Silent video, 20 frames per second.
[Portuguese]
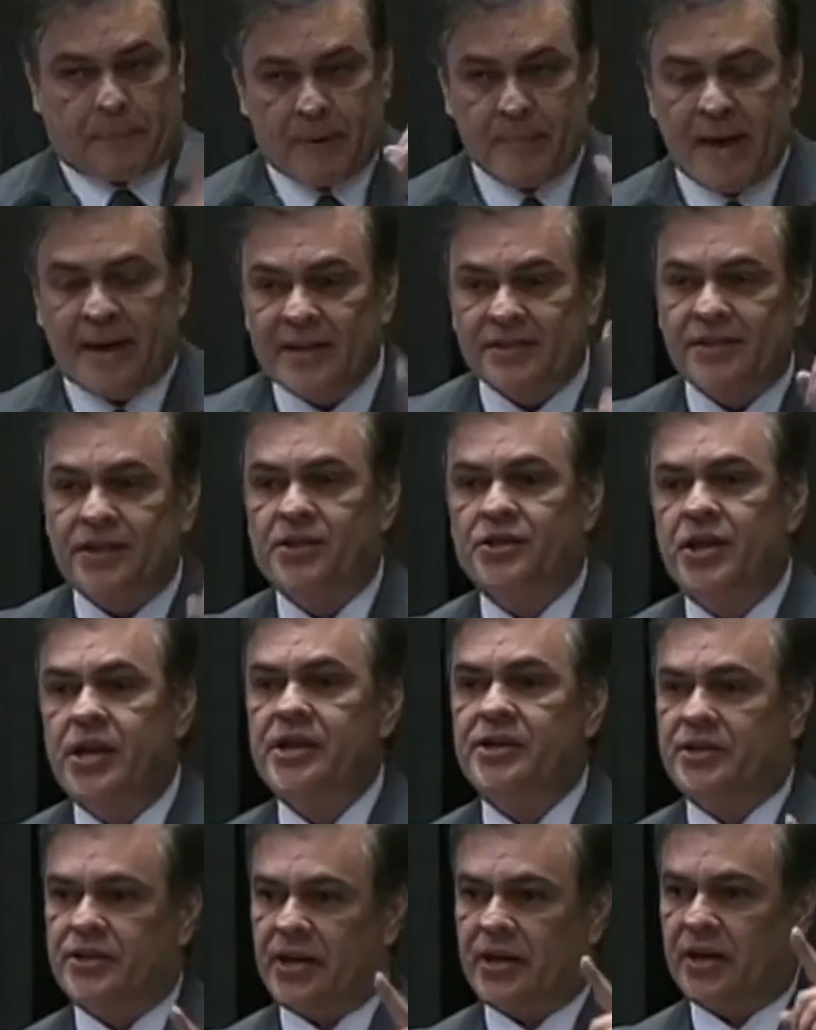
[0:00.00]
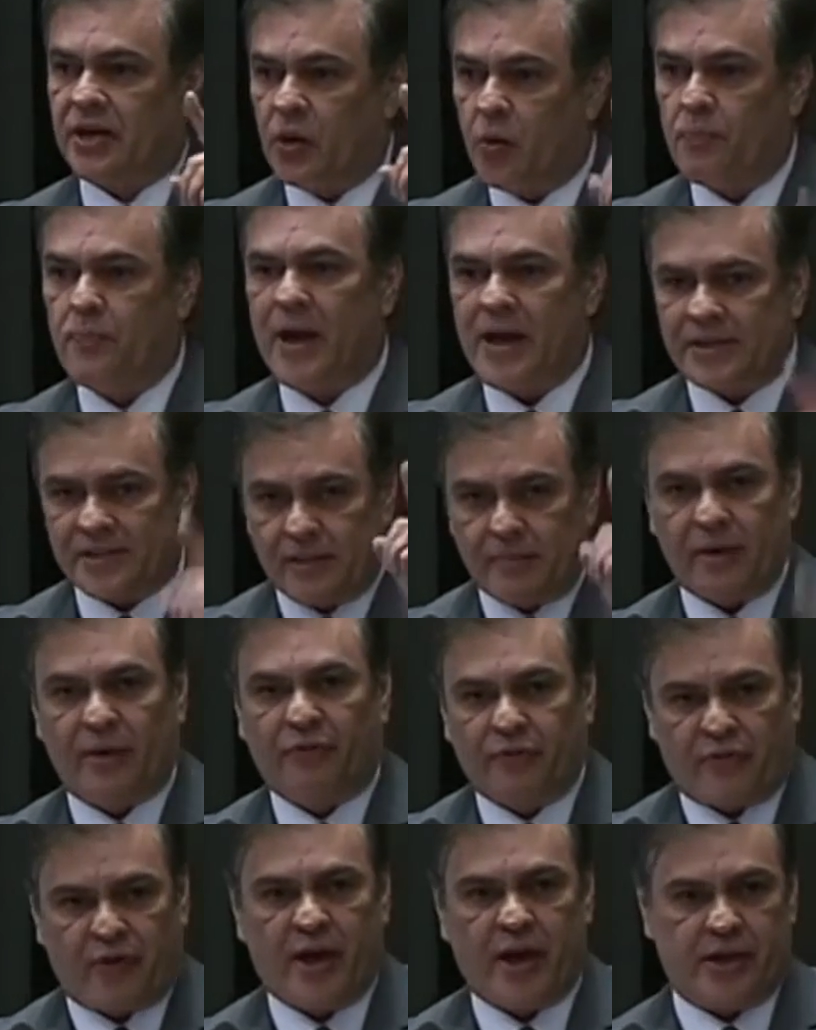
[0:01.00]
A primeira exigência que o
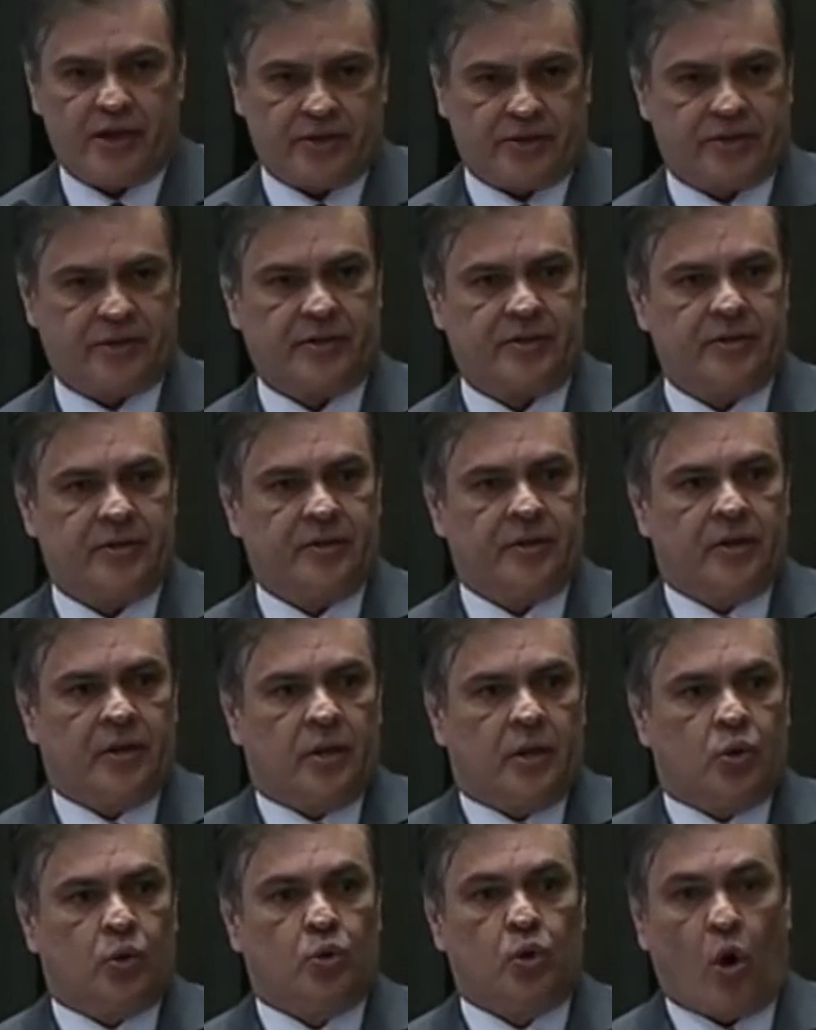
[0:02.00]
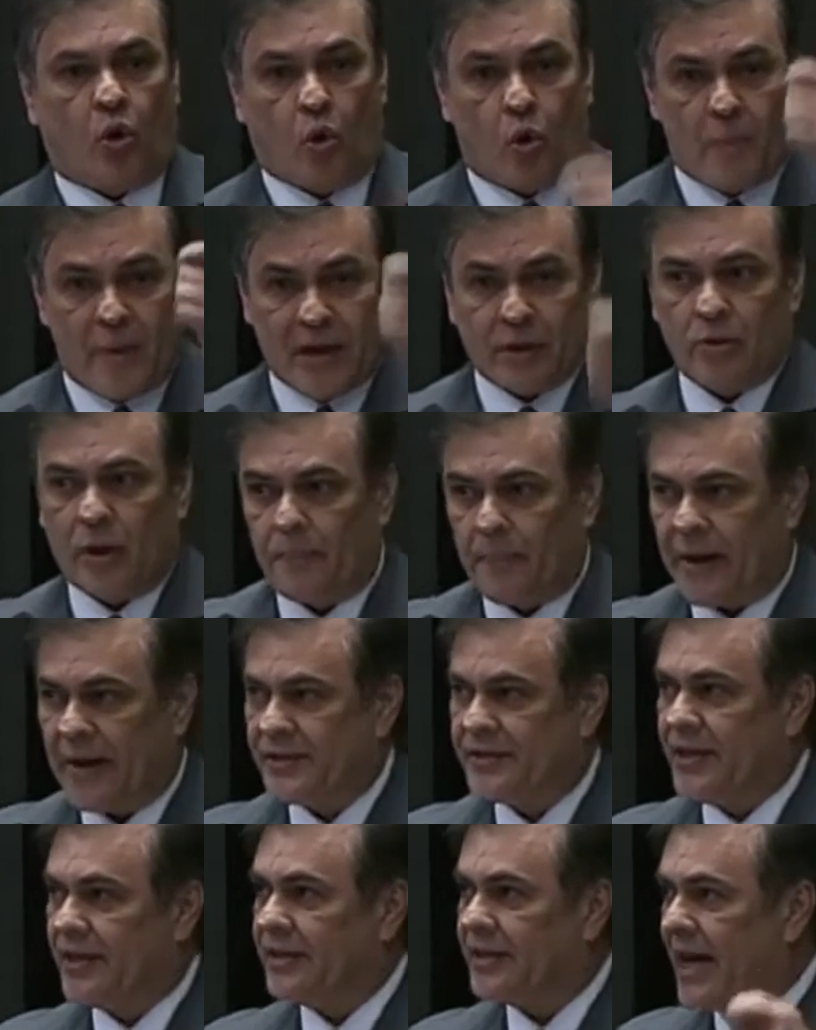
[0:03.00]
PSDB fez no documento
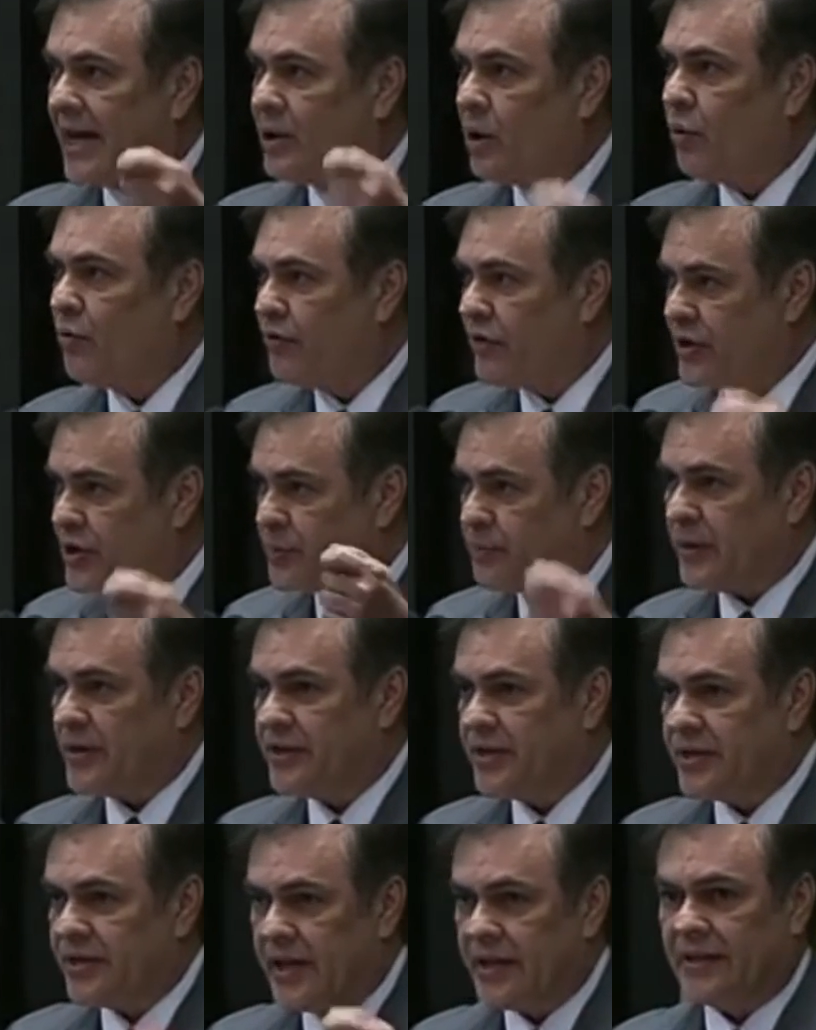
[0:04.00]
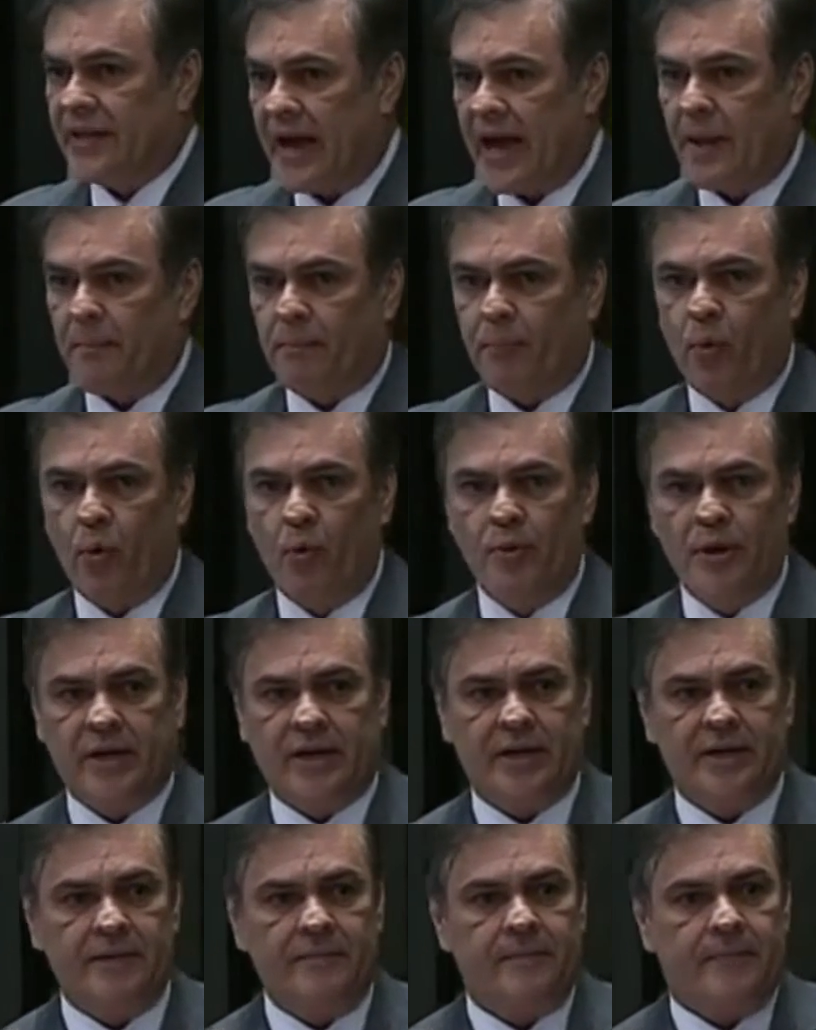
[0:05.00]
apresentado ao vice-presidente da
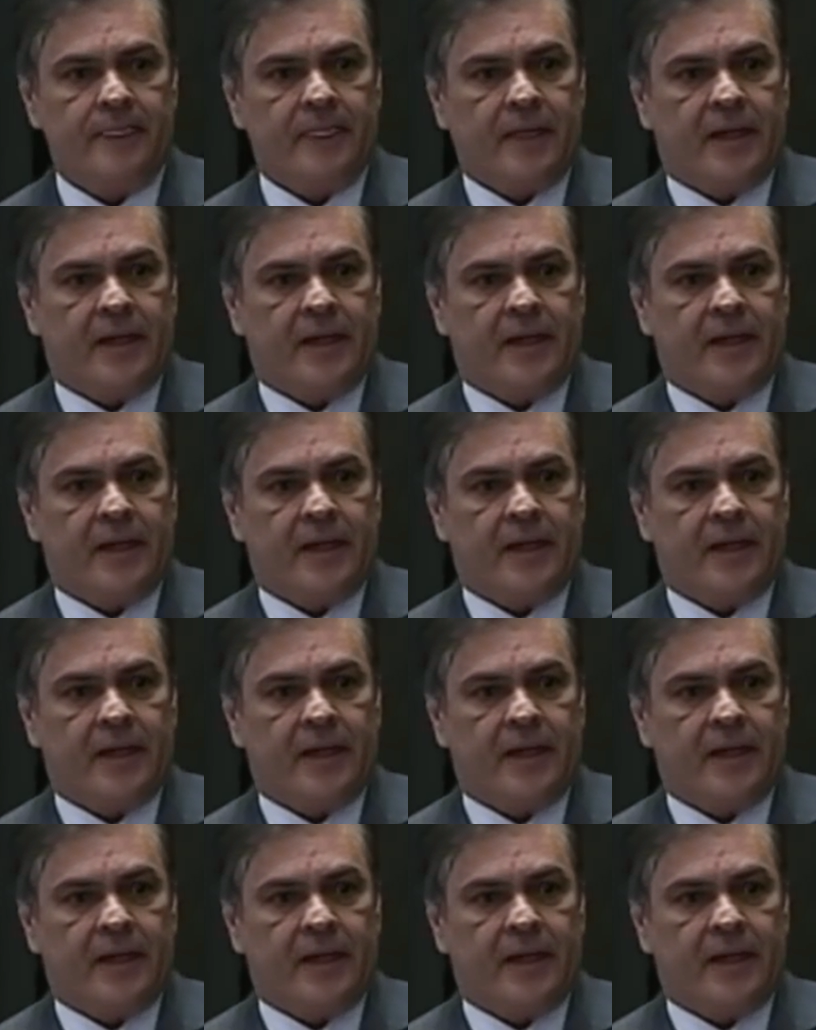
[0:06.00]
República,